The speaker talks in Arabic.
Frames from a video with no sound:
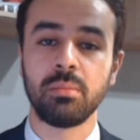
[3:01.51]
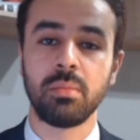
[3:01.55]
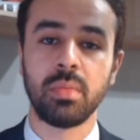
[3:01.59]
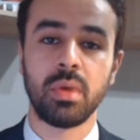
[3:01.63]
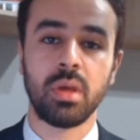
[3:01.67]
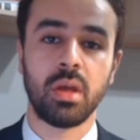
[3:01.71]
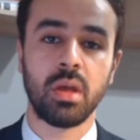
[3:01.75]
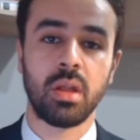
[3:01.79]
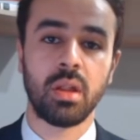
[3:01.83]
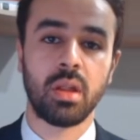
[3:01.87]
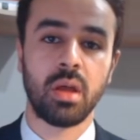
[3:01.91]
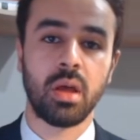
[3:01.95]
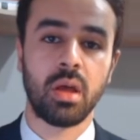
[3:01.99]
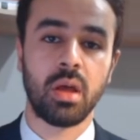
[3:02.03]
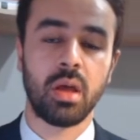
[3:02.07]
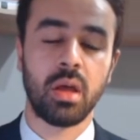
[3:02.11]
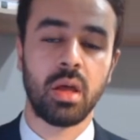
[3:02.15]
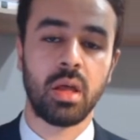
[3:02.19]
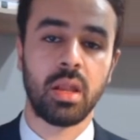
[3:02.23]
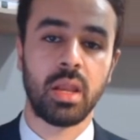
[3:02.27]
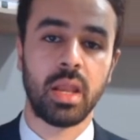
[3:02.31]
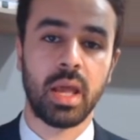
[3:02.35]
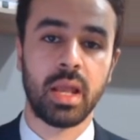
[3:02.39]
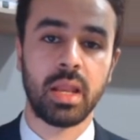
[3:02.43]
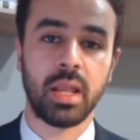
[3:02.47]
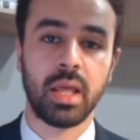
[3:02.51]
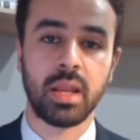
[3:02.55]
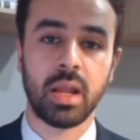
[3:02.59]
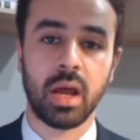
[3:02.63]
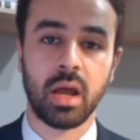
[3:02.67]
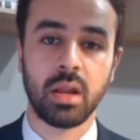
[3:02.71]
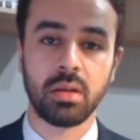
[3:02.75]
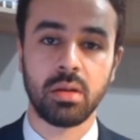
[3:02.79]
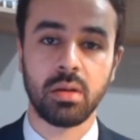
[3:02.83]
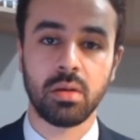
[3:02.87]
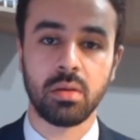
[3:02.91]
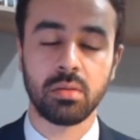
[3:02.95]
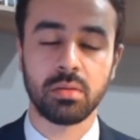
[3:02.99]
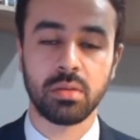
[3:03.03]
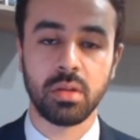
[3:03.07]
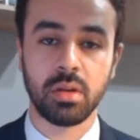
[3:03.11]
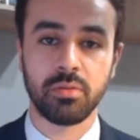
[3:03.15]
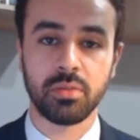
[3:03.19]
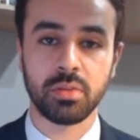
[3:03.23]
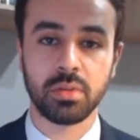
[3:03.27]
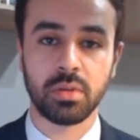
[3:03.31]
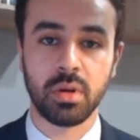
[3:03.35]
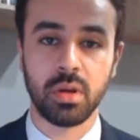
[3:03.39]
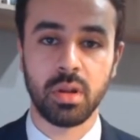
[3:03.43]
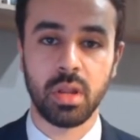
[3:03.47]
آه، الاعلان عن قرارات
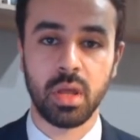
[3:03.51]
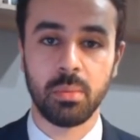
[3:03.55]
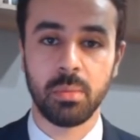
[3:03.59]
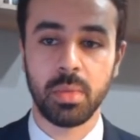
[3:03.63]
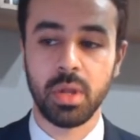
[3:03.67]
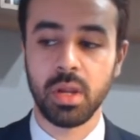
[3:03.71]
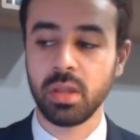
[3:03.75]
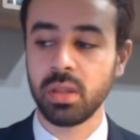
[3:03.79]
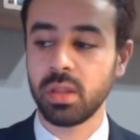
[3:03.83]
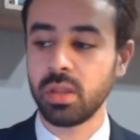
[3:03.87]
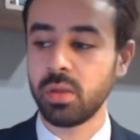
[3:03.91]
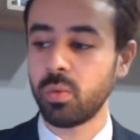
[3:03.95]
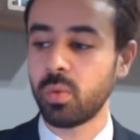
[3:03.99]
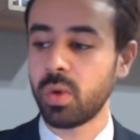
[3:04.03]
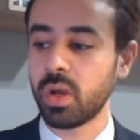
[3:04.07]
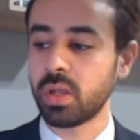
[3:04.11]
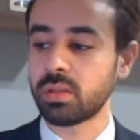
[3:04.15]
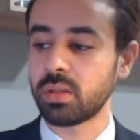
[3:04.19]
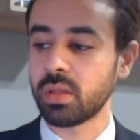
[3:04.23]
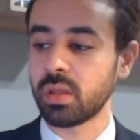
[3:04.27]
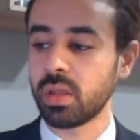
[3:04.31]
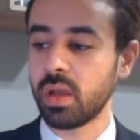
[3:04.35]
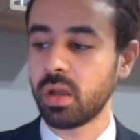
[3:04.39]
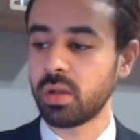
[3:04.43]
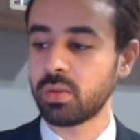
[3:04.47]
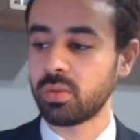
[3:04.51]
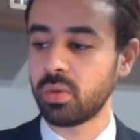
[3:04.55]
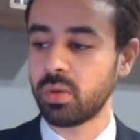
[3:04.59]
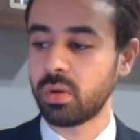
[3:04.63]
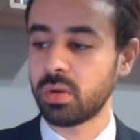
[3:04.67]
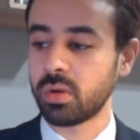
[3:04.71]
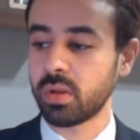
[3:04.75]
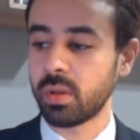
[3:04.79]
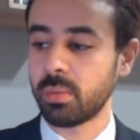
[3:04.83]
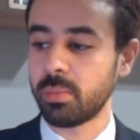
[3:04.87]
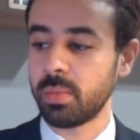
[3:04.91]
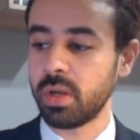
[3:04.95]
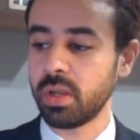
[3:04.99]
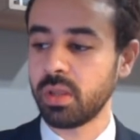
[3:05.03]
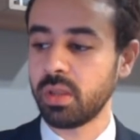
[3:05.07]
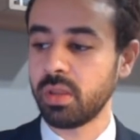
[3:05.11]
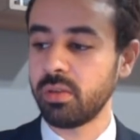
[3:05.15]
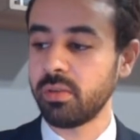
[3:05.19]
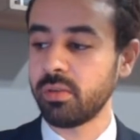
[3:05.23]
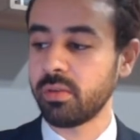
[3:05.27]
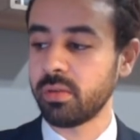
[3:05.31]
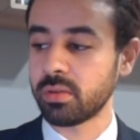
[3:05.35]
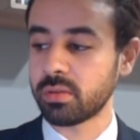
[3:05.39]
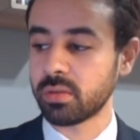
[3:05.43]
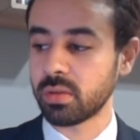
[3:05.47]
الفدرال الامريكي واتجاه الدولار
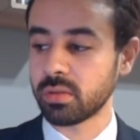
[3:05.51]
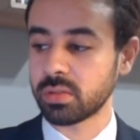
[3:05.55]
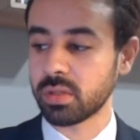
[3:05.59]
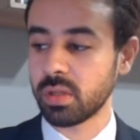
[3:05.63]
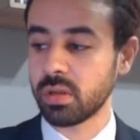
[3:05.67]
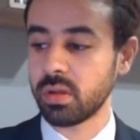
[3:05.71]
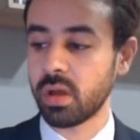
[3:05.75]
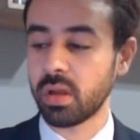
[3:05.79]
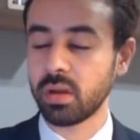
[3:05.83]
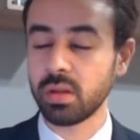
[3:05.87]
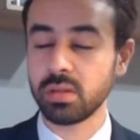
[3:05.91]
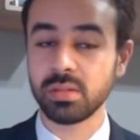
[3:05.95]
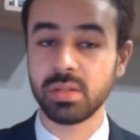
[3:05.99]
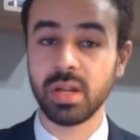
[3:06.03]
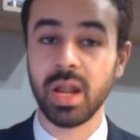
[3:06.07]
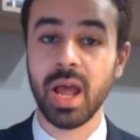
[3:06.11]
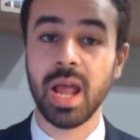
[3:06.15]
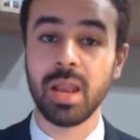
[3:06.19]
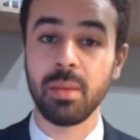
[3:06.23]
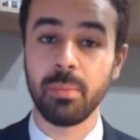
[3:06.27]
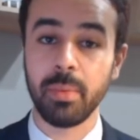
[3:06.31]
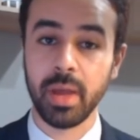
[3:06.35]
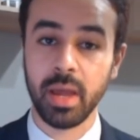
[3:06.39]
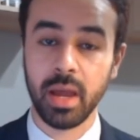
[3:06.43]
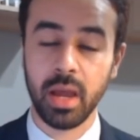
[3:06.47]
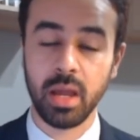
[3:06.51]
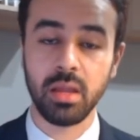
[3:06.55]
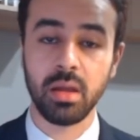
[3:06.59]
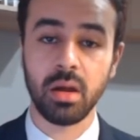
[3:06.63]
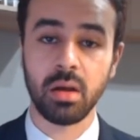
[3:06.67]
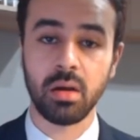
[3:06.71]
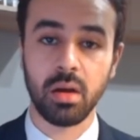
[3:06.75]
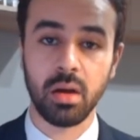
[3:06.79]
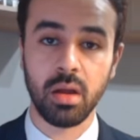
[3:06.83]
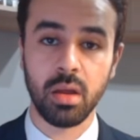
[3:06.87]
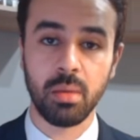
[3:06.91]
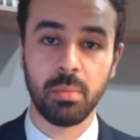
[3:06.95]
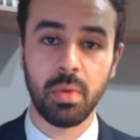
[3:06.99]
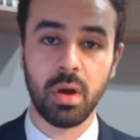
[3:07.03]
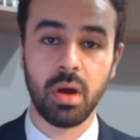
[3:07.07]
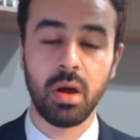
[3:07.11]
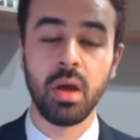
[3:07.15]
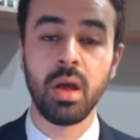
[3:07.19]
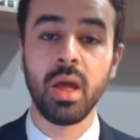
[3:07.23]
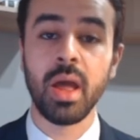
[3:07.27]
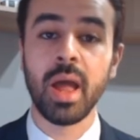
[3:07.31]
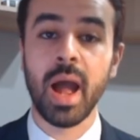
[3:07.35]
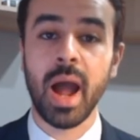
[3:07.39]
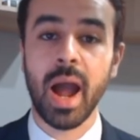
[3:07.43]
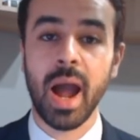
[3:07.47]
الامريكي تظل النظره البيعيه قائمه
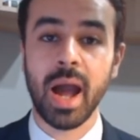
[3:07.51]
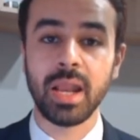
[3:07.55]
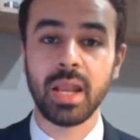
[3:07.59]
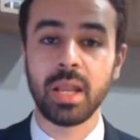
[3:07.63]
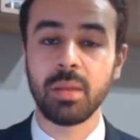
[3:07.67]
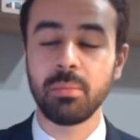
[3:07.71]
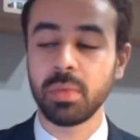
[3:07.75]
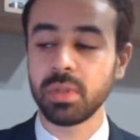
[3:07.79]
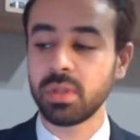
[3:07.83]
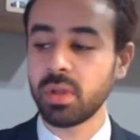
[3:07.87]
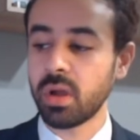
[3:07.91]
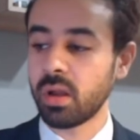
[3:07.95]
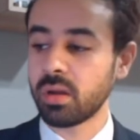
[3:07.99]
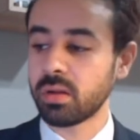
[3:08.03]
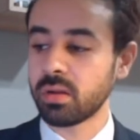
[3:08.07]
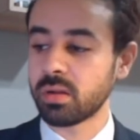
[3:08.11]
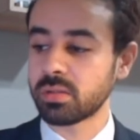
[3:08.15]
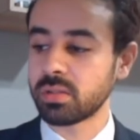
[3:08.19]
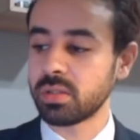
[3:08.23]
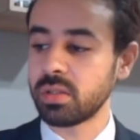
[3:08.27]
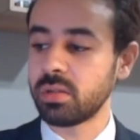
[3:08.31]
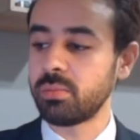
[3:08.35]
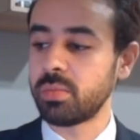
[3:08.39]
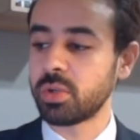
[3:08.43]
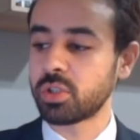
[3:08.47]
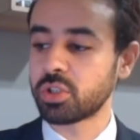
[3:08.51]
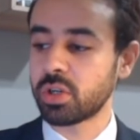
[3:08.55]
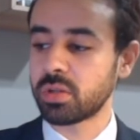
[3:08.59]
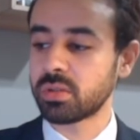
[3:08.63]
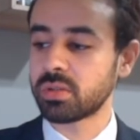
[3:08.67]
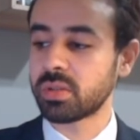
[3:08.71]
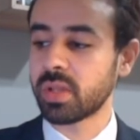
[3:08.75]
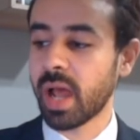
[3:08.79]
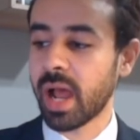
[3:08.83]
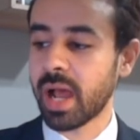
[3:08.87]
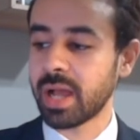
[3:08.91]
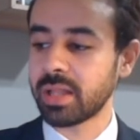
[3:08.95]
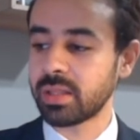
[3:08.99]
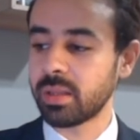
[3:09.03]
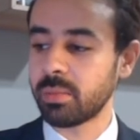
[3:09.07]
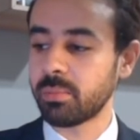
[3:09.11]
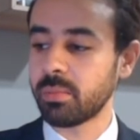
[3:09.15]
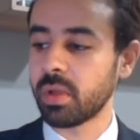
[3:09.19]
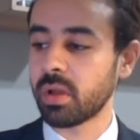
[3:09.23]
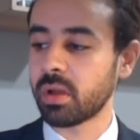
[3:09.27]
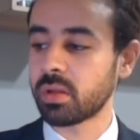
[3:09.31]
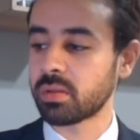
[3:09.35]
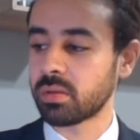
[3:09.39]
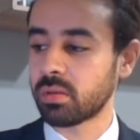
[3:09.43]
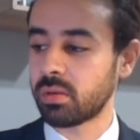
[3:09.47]
على المدى القصير بشرط عدم
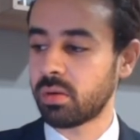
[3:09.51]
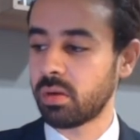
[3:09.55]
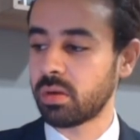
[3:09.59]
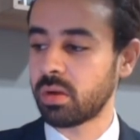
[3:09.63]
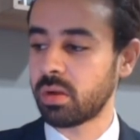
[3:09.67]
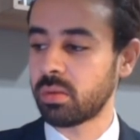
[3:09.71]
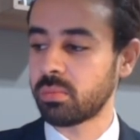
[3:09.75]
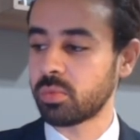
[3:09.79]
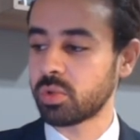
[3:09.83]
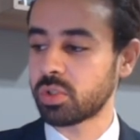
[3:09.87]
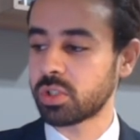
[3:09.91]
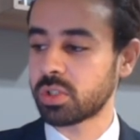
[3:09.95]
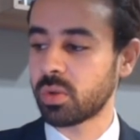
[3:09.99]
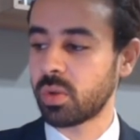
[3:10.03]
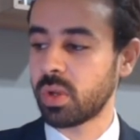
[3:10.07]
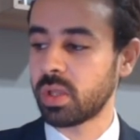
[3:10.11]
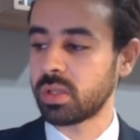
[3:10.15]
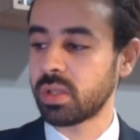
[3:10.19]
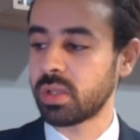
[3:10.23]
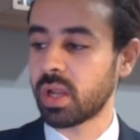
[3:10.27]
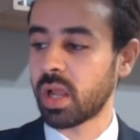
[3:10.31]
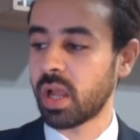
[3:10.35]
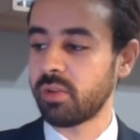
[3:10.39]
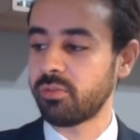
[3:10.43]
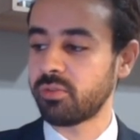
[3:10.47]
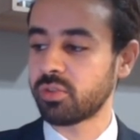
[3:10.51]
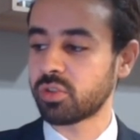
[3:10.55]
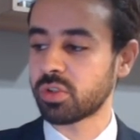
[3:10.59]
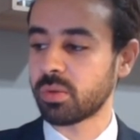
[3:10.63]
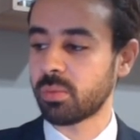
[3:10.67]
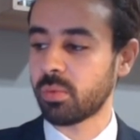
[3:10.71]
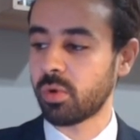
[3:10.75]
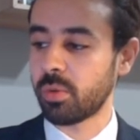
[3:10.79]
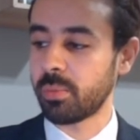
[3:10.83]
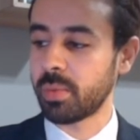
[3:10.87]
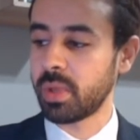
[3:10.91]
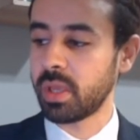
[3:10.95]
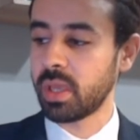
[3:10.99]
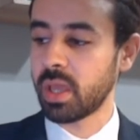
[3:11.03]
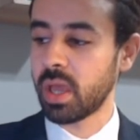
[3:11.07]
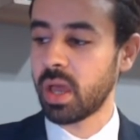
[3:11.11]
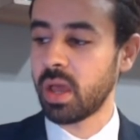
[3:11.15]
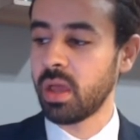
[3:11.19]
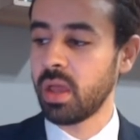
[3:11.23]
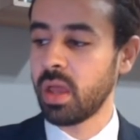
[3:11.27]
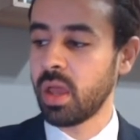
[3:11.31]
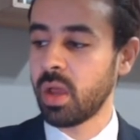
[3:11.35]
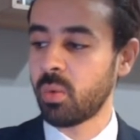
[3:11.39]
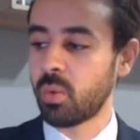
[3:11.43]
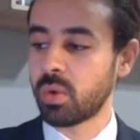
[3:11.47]
اختراق المستويات ال
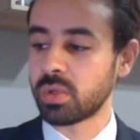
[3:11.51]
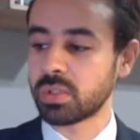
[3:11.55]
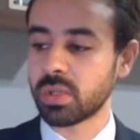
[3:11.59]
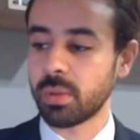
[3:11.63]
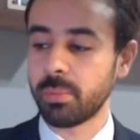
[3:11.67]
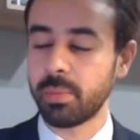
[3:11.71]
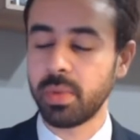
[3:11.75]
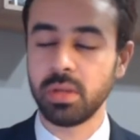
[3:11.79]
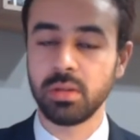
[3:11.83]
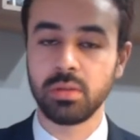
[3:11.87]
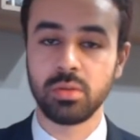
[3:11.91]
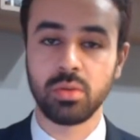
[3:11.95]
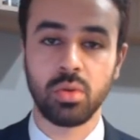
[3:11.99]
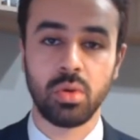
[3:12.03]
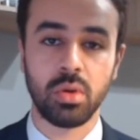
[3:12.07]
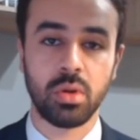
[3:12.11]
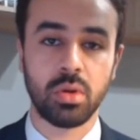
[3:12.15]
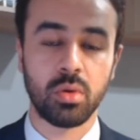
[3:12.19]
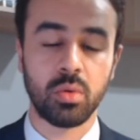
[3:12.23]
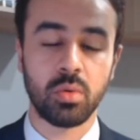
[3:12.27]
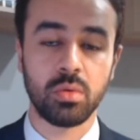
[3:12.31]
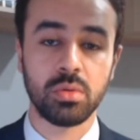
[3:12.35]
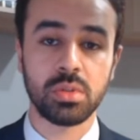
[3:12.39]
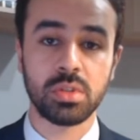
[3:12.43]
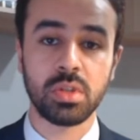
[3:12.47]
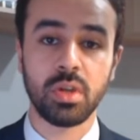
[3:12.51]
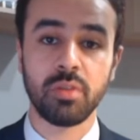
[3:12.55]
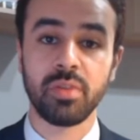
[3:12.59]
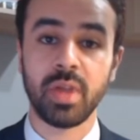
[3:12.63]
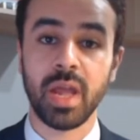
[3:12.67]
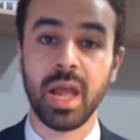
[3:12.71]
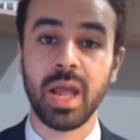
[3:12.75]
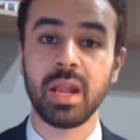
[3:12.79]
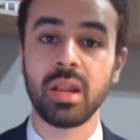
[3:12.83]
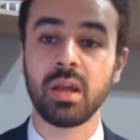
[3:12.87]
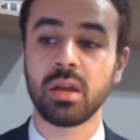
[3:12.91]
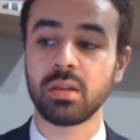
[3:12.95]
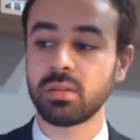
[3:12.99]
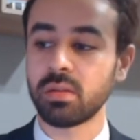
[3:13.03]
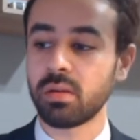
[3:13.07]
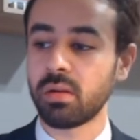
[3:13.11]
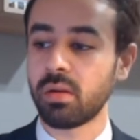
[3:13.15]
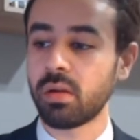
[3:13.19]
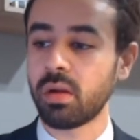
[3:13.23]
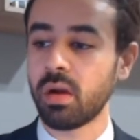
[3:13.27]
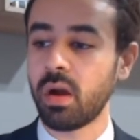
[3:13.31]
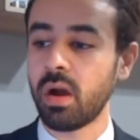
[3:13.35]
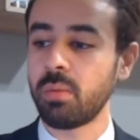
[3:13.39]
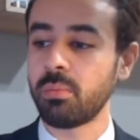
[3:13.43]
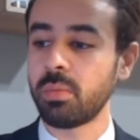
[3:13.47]
1770 دولار الأنصة في حال
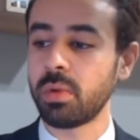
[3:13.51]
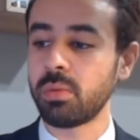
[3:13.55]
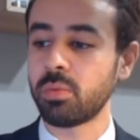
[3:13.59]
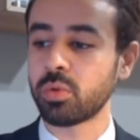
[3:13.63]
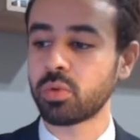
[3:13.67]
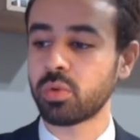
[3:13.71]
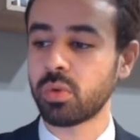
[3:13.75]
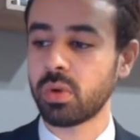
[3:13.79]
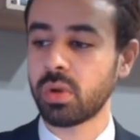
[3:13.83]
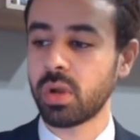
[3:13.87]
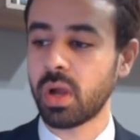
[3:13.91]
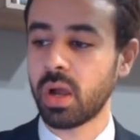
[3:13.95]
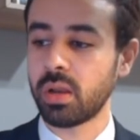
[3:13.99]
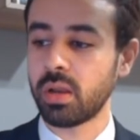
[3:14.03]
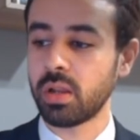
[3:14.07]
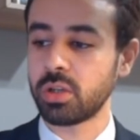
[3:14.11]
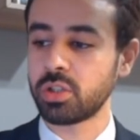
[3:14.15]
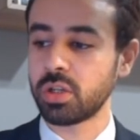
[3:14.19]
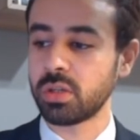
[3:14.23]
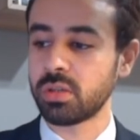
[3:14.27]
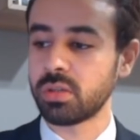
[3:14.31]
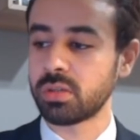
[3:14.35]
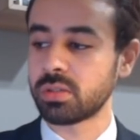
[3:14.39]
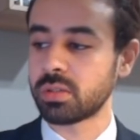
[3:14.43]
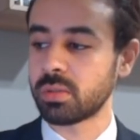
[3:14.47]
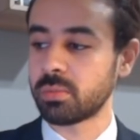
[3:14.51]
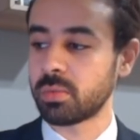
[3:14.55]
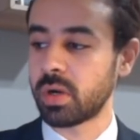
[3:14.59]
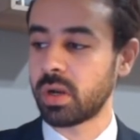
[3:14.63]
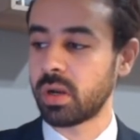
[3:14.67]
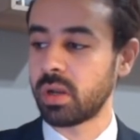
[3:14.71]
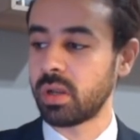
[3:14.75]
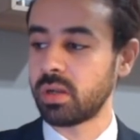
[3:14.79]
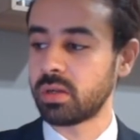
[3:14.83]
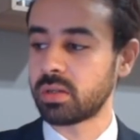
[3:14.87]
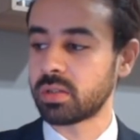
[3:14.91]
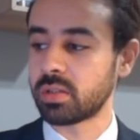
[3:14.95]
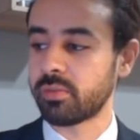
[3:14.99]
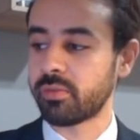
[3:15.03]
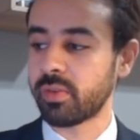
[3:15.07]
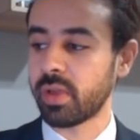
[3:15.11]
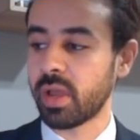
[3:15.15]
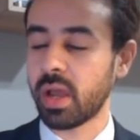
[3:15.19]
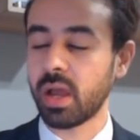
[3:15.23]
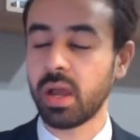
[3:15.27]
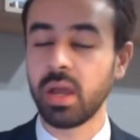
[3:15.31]
اختراقها من المتوقع نشهد استمرار للارتفاع